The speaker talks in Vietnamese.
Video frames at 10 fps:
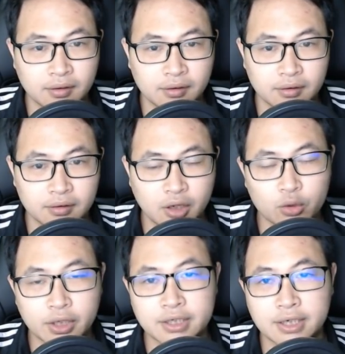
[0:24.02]
Thâu
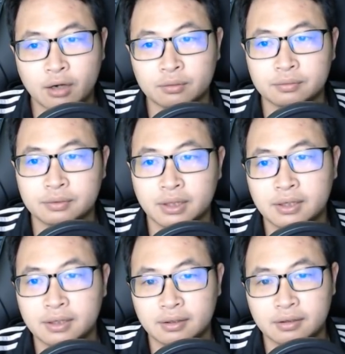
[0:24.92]
Thiên Chi Đạo,
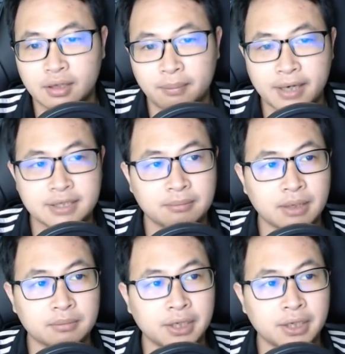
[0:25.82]
tập 270.